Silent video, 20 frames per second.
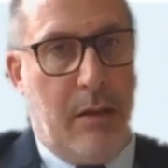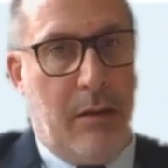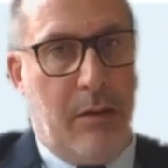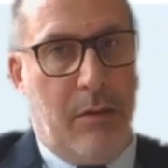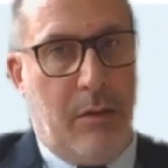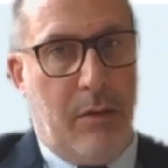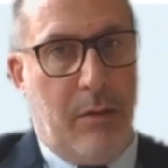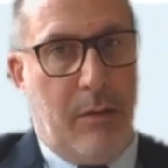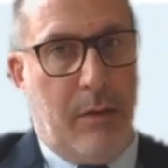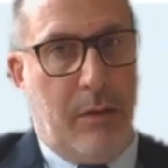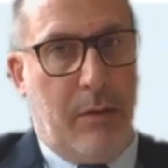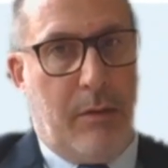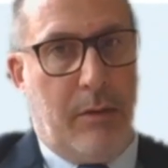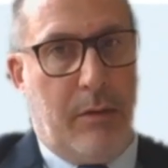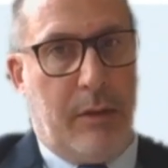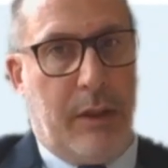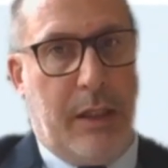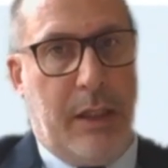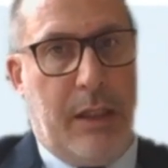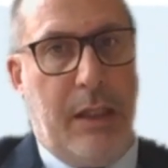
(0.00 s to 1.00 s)
euh,
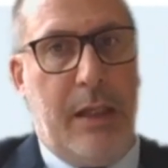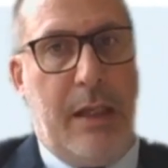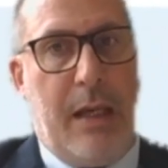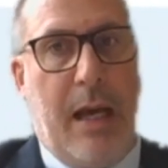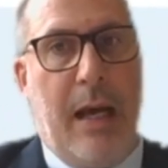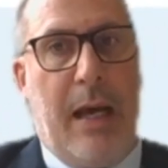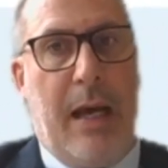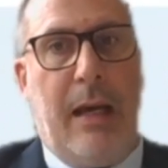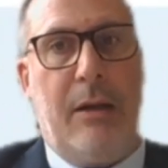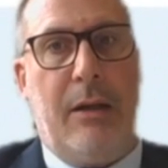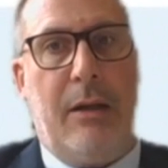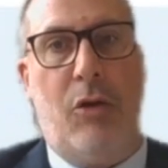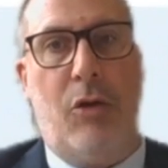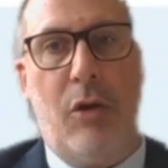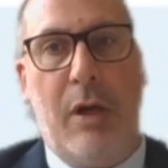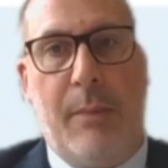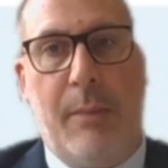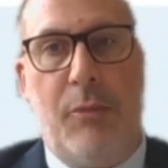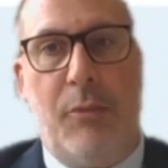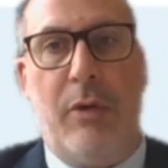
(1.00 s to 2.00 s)
qui a
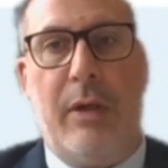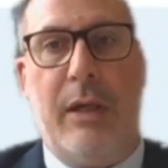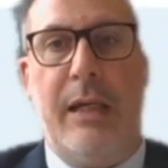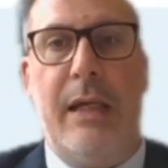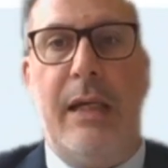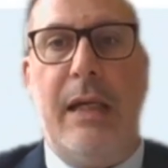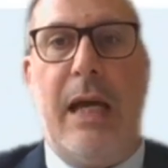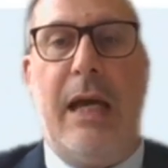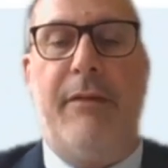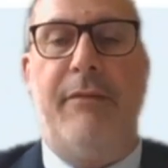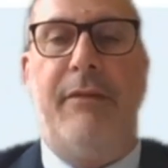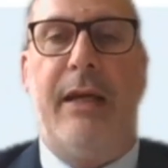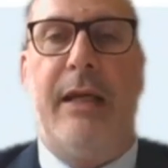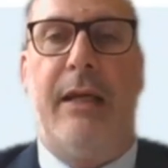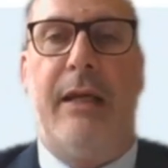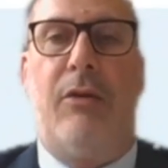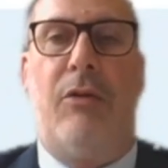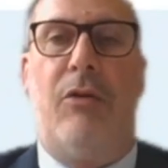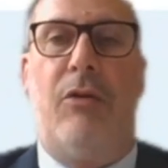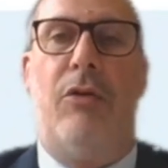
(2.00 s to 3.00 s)
collaboré
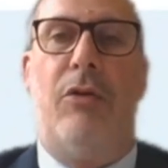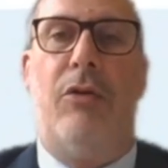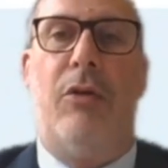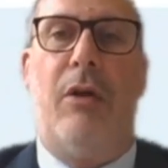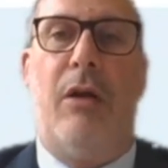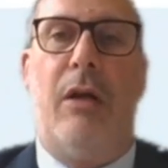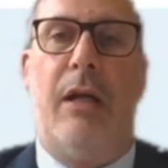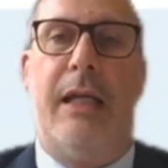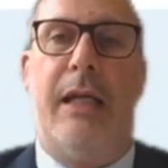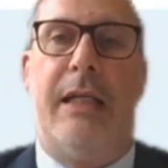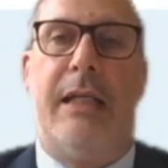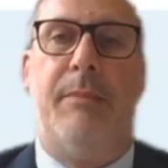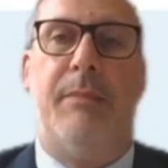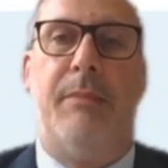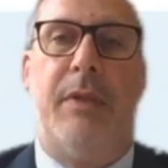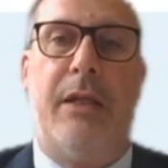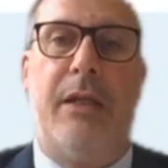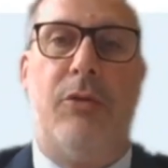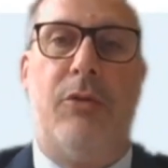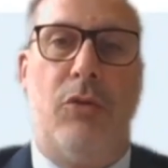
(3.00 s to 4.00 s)
avec euh, l'équipe
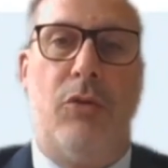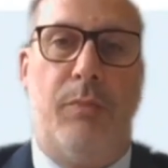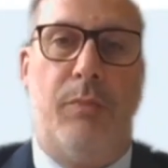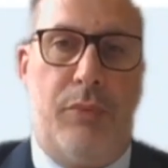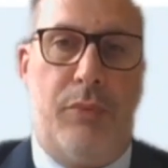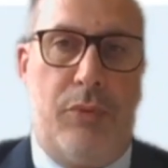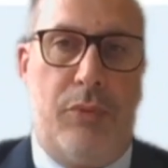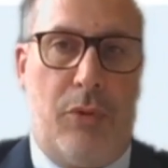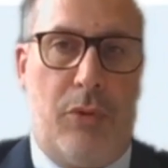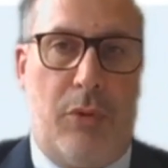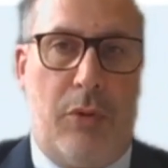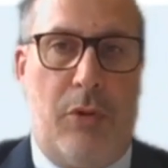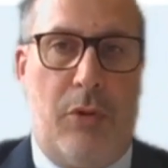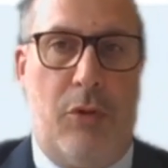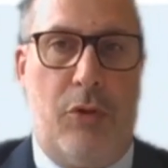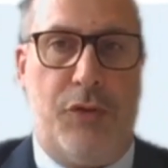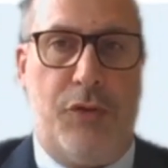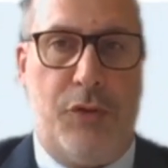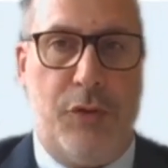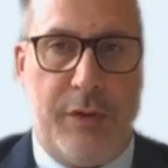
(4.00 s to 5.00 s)
NEDO pour
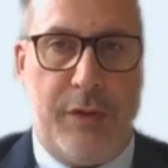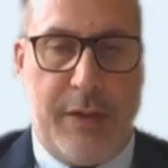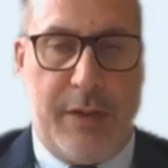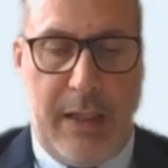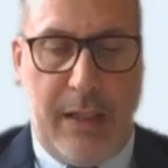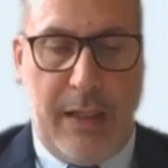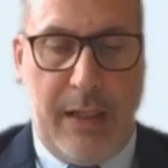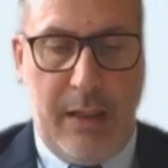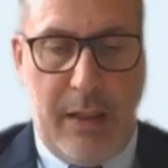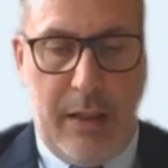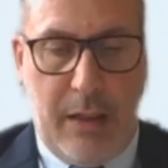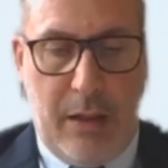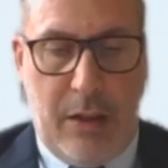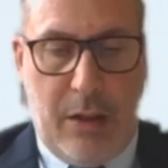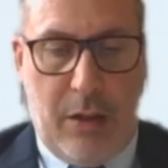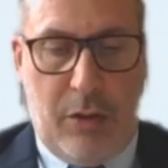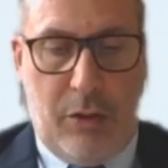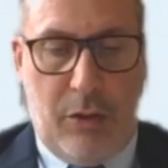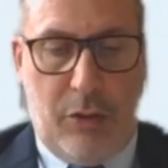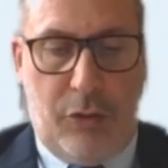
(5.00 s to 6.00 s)
le succès
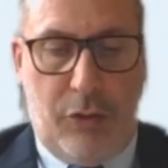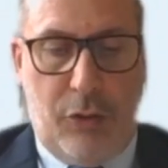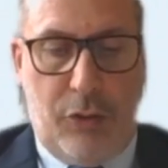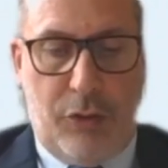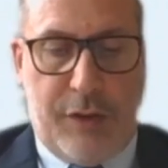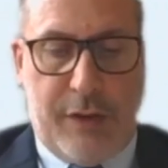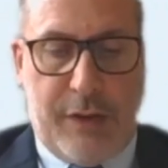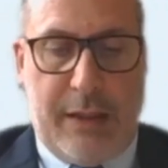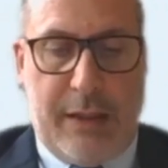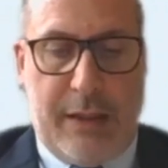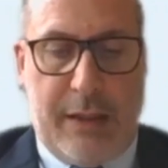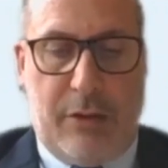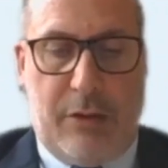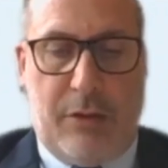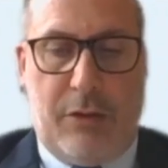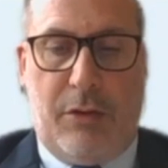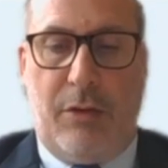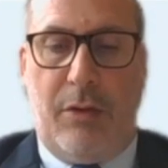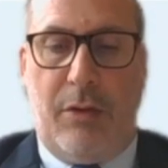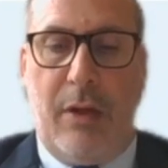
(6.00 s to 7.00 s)
de cet
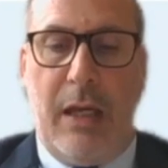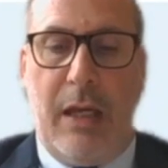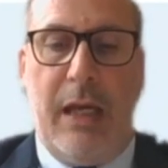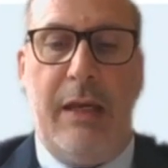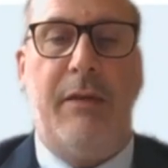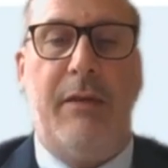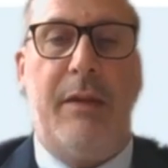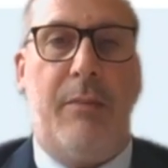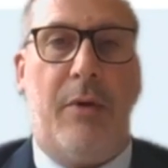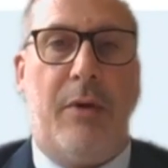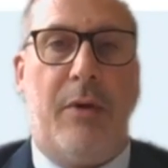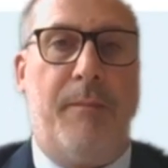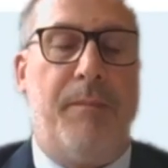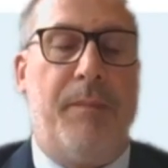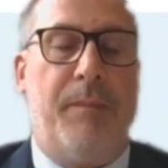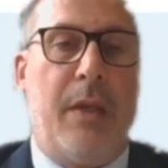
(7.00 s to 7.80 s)
événement.